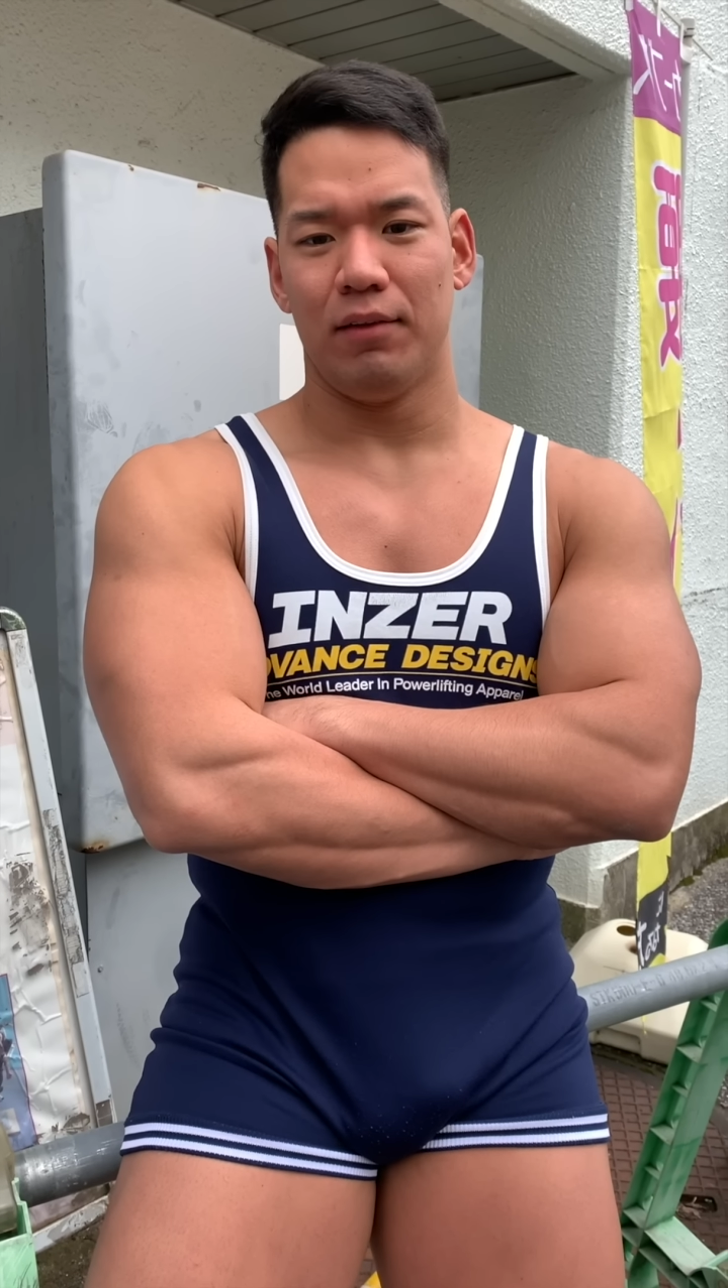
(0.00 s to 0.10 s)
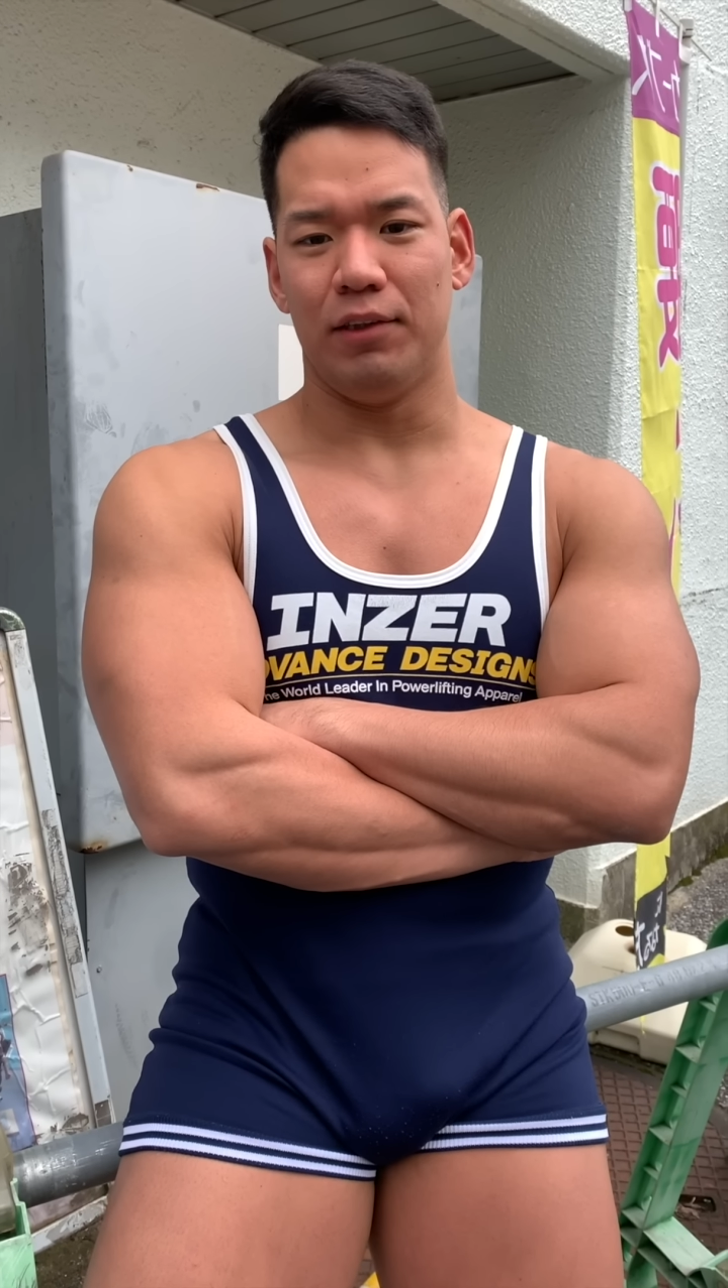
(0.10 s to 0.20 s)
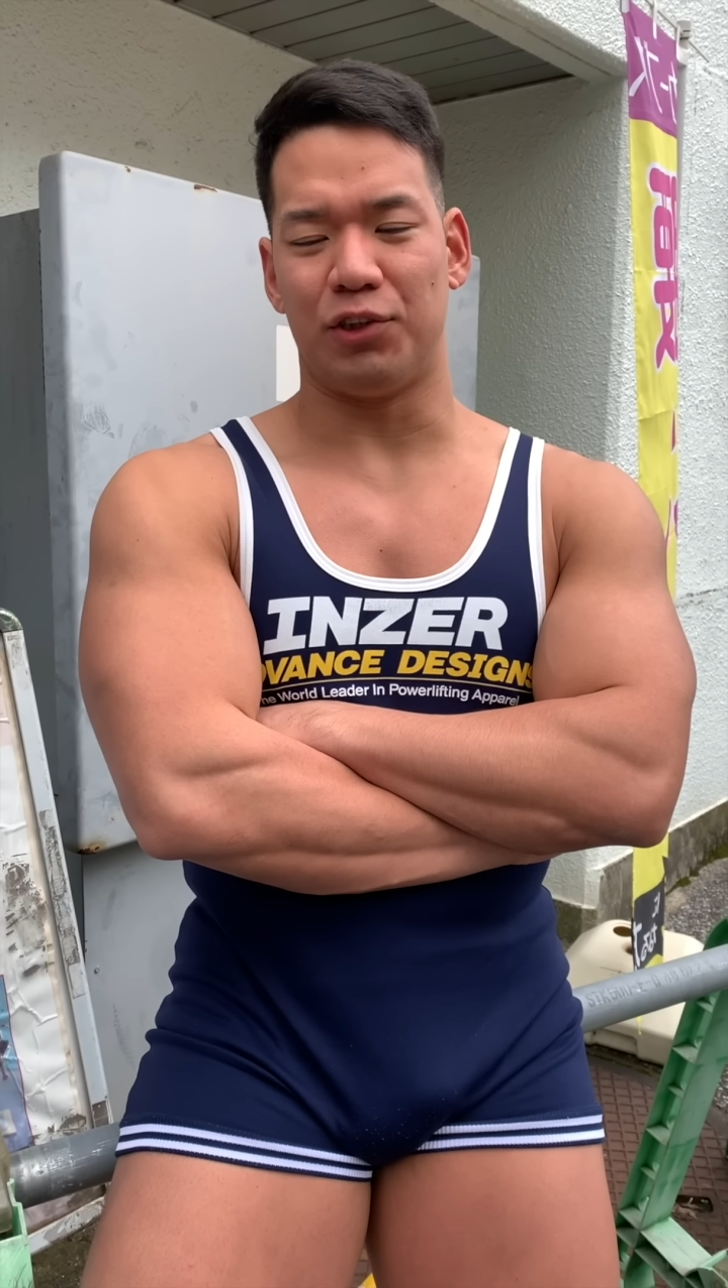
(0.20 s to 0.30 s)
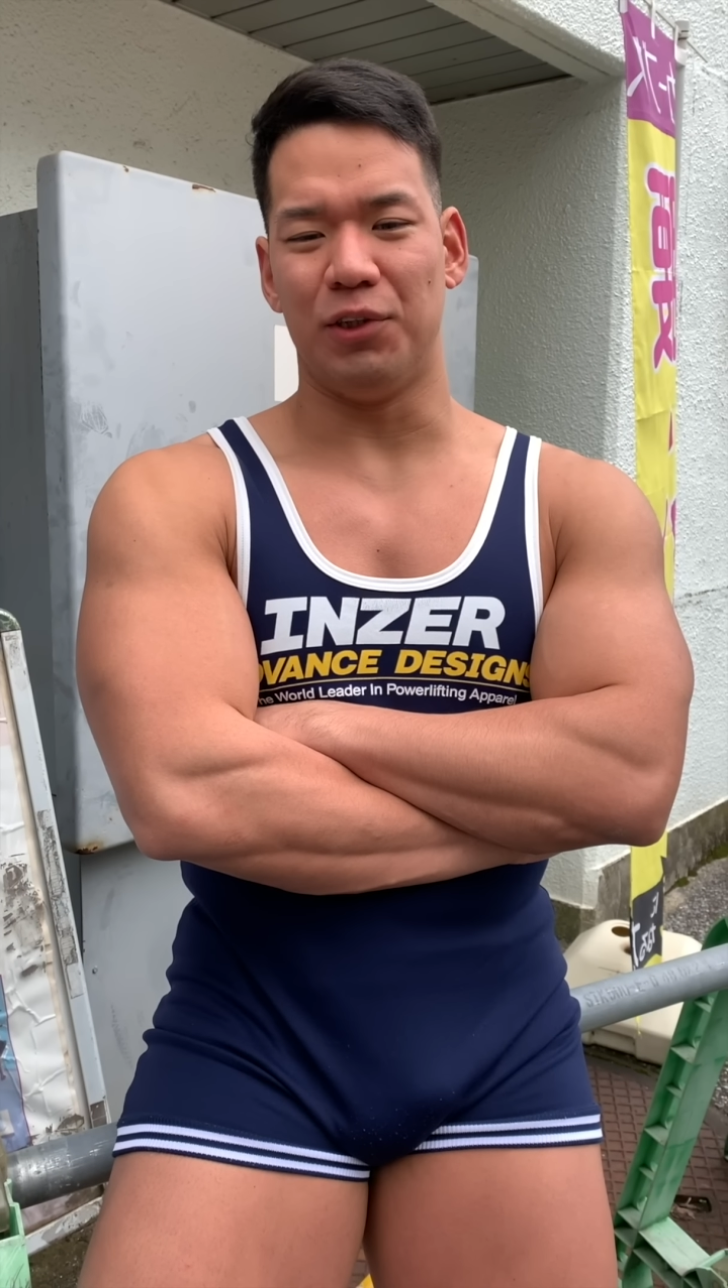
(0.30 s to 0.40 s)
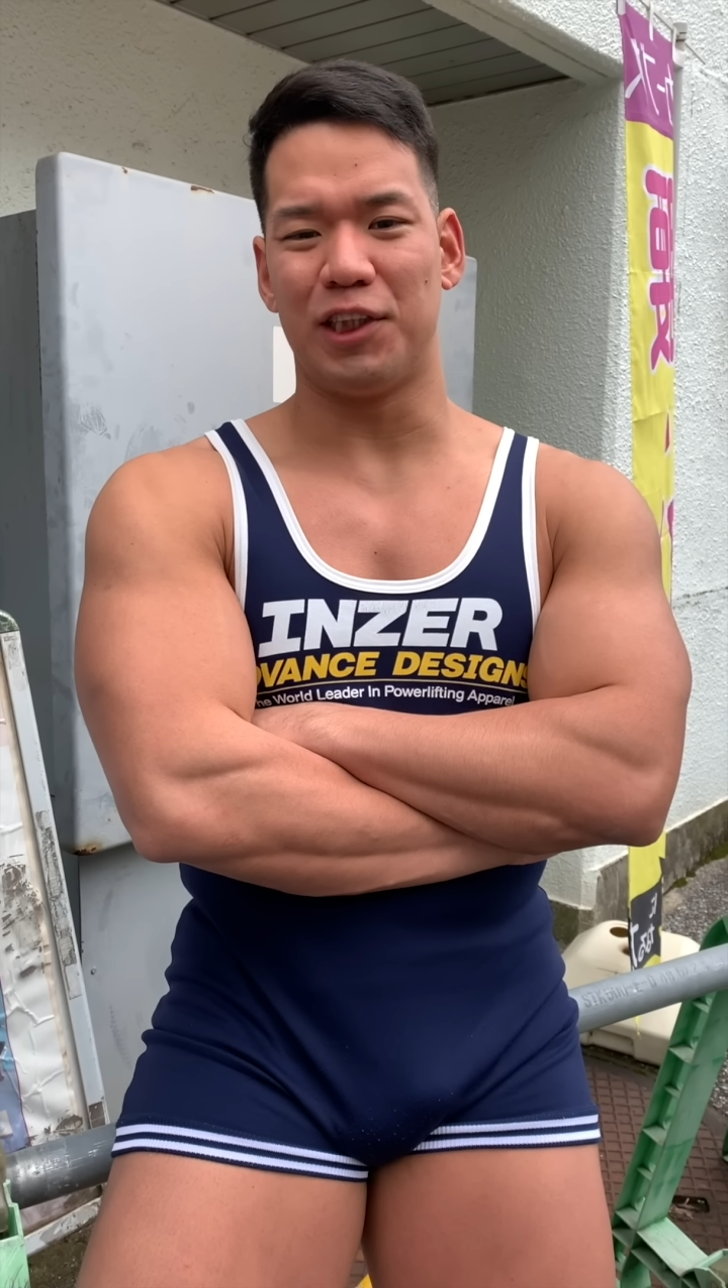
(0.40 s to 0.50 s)

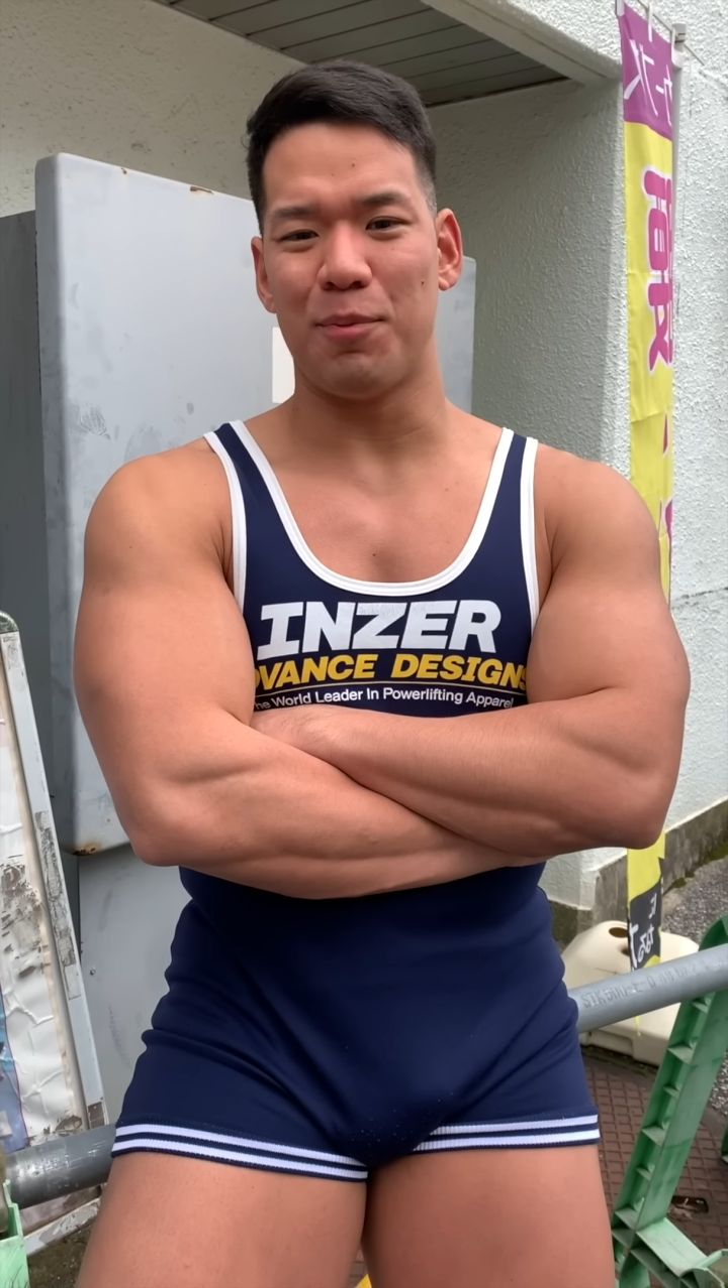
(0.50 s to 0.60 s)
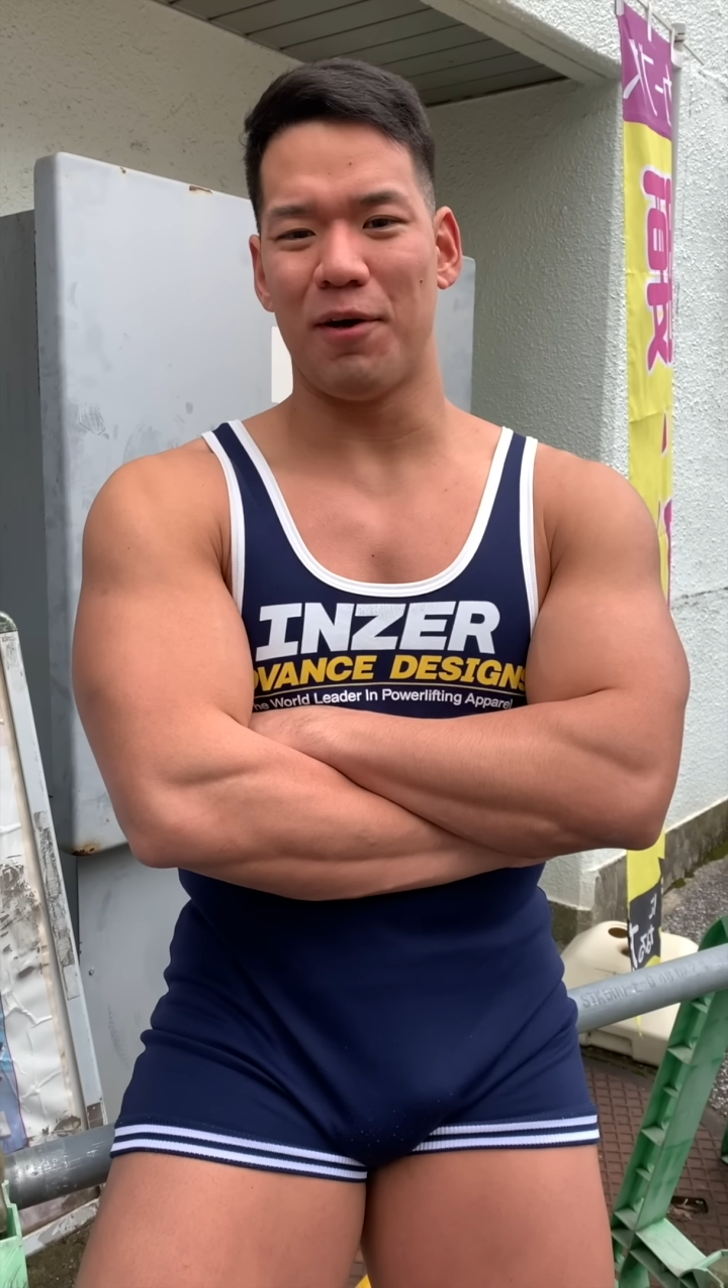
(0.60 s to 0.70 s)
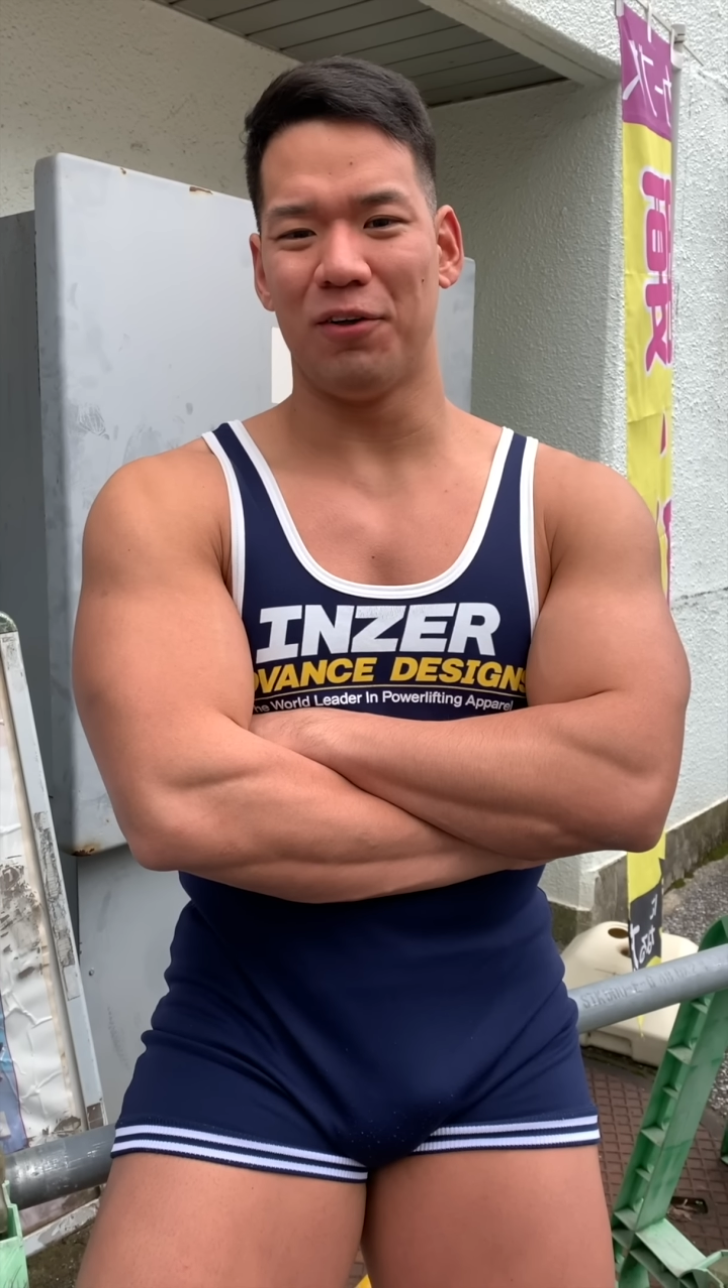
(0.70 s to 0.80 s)
一緒に滑